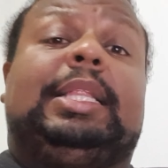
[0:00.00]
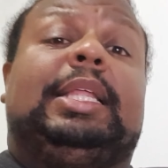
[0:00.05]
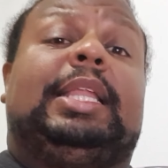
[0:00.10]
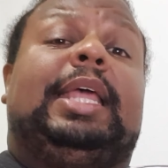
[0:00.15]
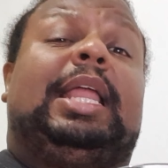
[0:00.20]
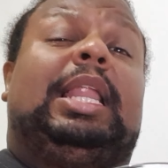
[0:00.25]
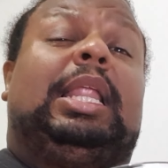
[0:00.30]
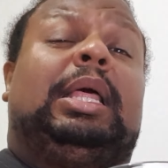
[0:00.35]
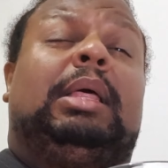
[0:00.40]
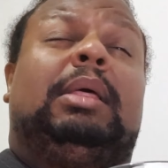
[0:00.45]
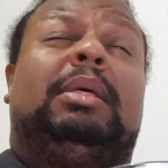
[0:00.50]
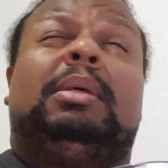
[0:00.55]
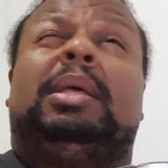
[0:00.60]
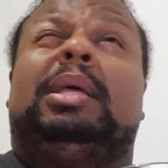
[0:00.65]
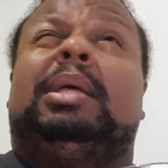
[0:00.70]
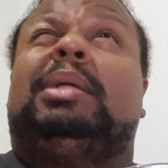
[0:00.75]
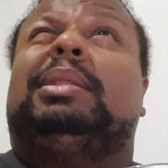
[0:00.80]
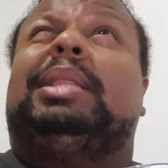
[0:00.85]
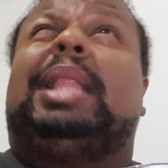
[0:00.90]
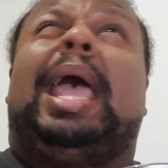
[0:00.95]
Né? Ela,
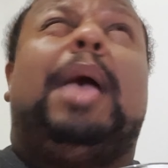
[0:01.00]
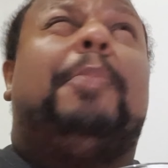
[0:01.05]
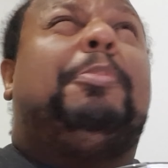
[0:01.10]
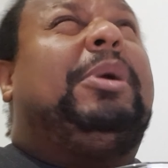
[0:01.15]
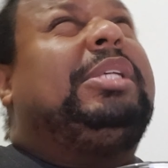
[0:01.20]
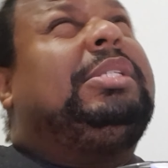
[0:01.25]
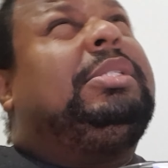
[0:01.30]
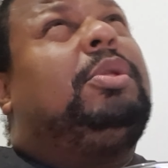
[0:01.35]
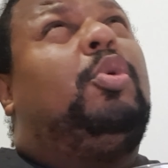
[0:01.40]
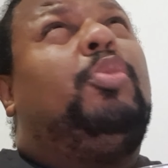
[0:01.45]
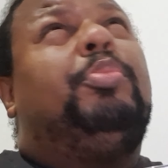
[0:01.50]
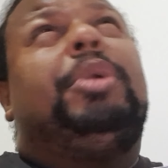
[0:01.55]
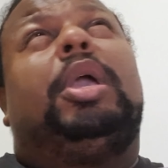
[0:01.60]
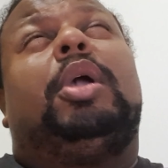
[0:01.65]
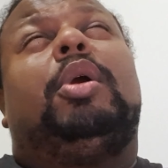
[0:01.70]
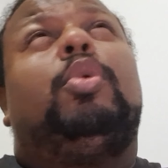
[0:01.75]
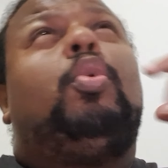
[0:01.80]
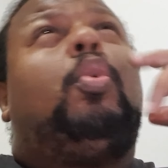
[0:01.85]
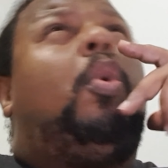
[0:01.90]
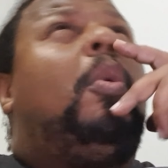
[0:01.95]
na época, se não me
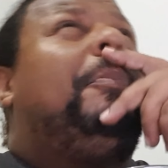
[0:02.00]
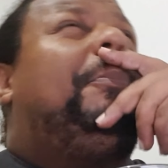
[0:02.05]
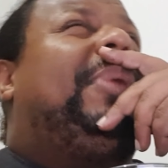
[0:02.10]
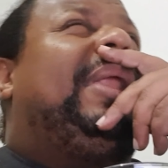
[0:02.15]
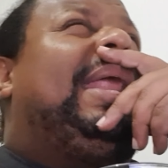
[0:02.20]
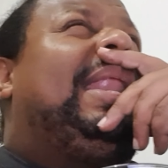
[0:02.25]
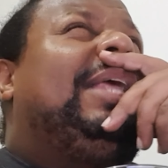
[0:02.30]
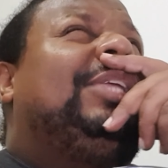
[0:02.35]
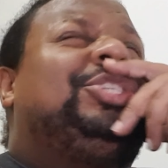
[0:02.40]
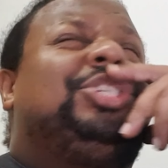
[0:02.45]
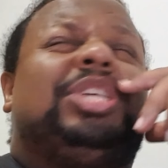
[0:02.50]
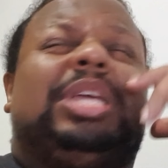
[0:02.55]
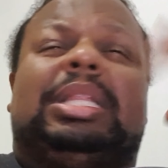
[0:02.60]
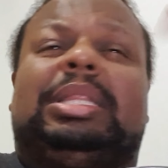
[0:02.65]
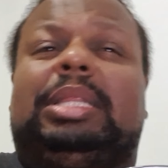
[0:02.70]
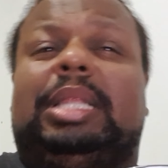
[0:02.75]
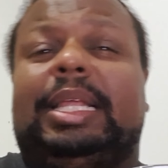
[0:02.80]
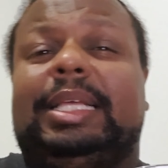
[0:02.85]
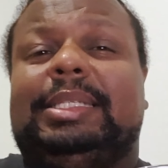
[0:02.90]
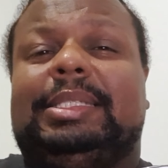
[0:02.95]
engano, eu comprei, ela tinha
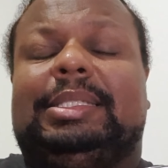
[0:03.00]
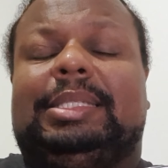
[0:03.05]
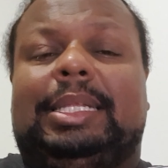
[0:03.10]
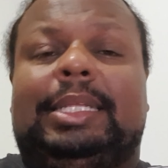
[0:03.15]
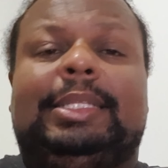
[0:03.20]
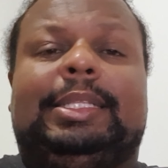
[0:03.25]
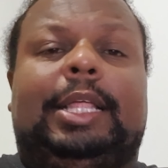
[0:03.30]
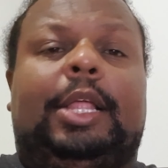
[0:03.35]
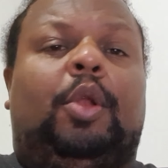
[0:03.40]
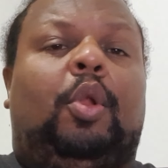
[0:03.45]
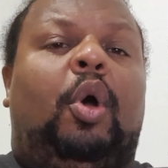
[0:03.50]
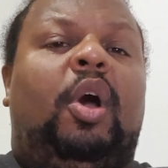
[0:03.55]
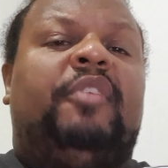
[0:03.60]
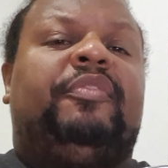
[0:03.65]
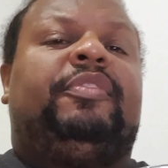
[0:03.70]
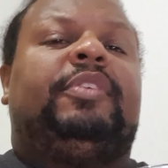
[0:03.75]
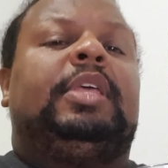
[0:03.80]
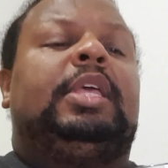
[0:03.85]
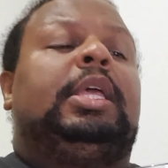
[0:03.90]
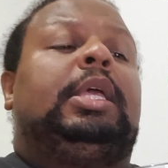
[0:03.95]
R$
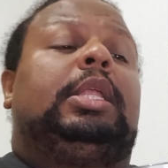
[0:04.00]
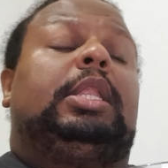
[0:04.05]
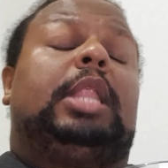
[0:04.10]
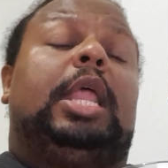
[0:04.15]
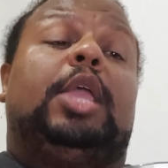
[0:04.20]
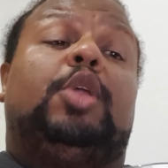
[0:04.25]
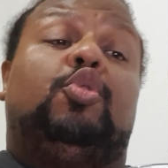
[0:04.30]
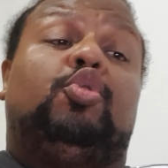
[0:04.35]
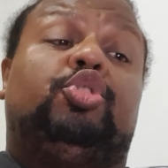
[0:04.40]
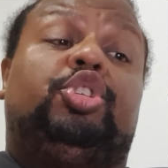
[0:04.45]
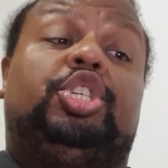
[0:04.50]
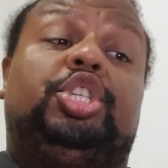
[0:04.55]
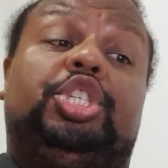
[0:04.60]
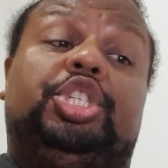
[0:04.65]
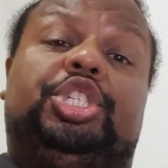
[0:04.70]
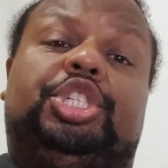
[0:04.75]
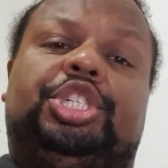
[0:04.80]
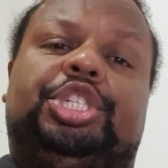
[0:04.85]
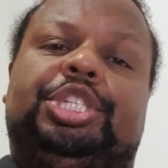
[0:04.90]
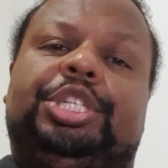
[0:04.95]
3,39 né? E hoje em
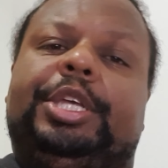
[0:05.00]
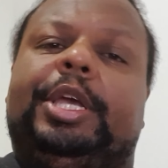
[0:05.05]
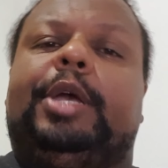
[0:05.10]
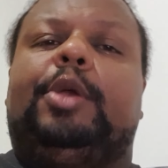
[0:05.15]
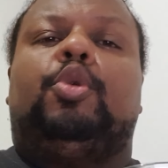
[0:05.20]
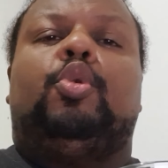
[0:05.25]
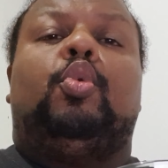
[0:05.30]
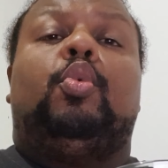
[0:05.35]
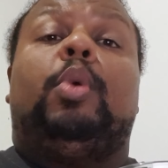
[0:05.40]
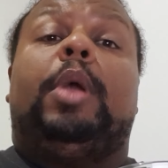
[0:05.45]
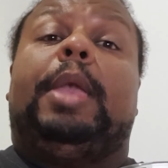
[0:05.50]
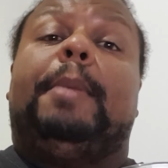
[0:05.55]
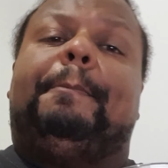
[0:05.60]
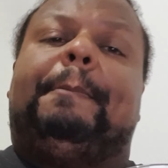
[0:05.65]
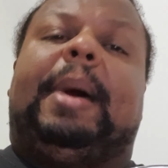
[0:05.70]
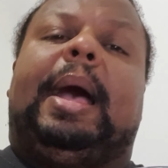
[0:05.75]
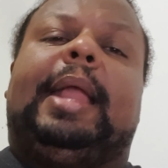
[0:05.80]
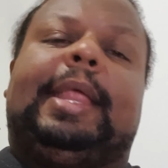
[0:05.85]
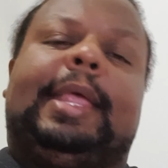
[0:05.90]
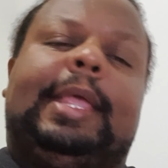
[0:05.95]
dia eu
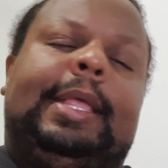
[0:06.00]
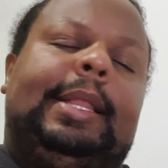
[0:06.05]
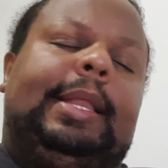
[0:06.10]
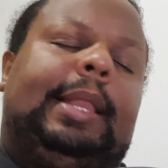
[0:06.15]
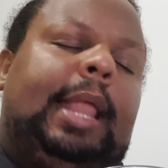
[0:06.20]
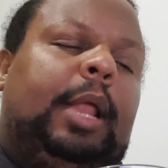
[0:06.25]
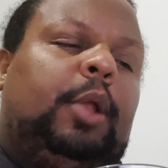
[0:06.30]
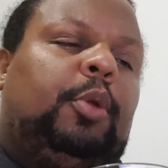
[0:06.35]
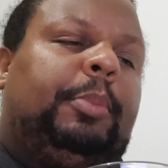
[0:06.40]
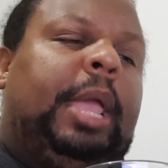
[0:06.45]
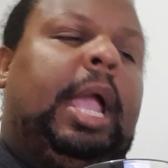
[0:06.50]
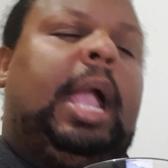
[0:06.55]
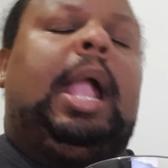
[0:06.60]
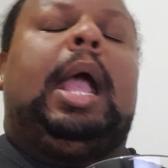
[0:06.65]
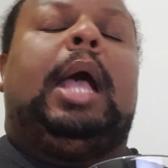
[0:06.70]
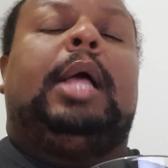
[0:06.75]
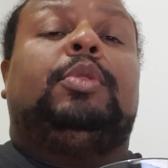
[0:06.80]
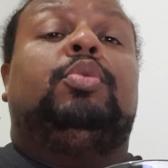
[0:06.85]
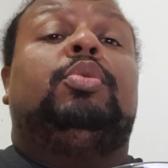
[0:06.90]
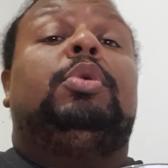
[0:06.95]
reparei lá no
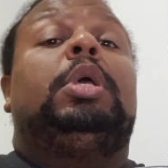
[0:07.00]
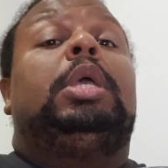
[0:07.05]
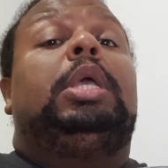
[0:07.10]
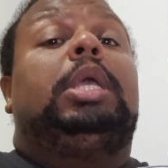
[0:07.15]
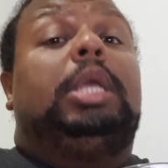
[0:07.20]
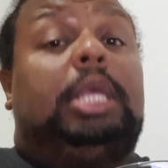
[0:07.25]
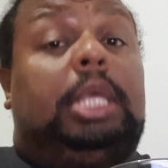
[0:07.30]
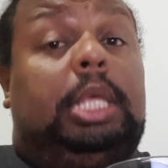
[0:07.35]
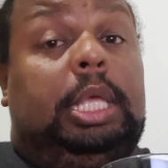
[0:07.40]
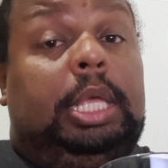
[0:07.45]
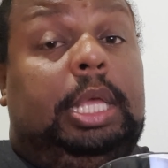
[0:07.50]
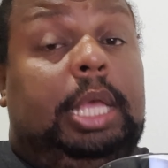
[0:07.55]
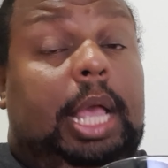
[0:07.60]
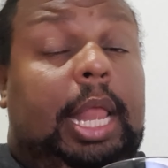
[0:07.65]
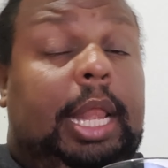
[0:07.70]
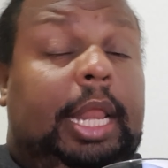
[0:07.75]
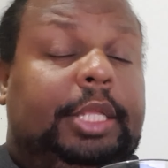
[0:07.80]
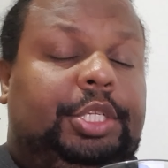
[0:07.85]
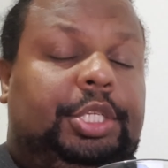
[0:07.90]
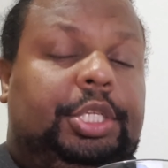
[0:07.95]
mercado que a
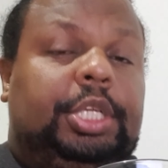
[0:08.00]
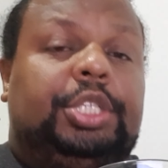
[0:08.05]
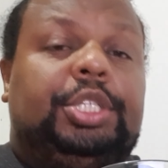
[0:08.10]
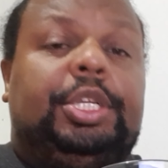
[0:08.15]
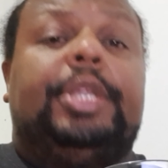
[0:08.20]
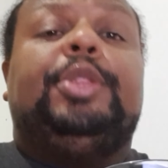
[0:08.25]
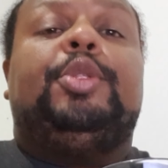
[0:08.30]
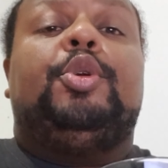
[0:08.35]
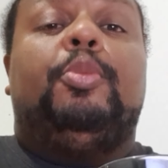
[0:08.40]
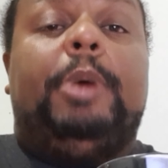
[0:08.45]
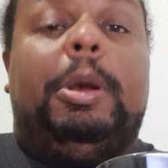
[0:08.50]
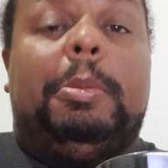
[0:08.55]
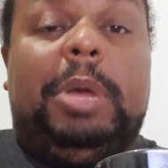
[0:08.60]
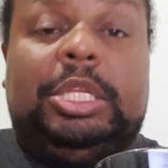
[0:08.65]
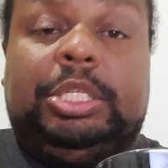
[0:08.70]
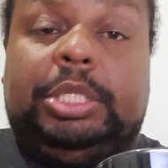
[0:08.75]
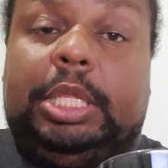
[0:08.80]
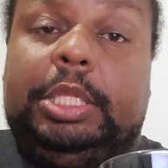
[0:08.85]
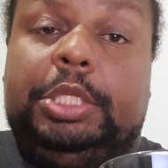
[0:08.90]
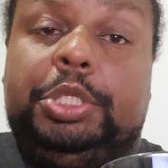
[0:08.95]
latinha já deu uma
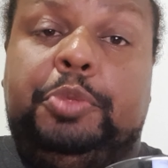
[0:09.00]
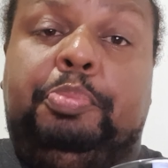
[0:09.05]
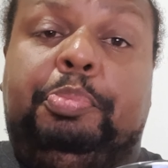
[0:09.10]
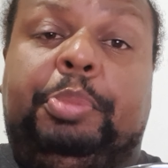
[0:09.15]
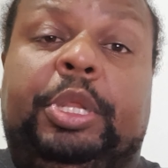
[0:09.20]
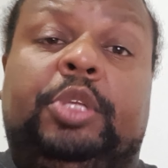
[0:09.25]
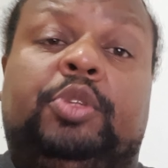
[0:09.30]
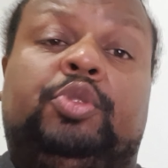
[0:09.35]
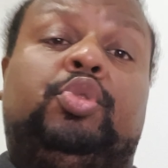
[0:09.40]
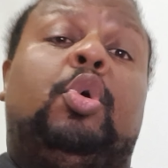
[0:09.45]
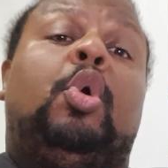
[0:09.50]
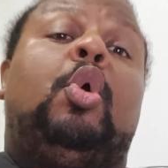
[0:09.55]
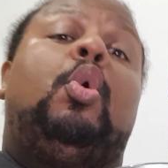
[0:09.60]
baixada de preço.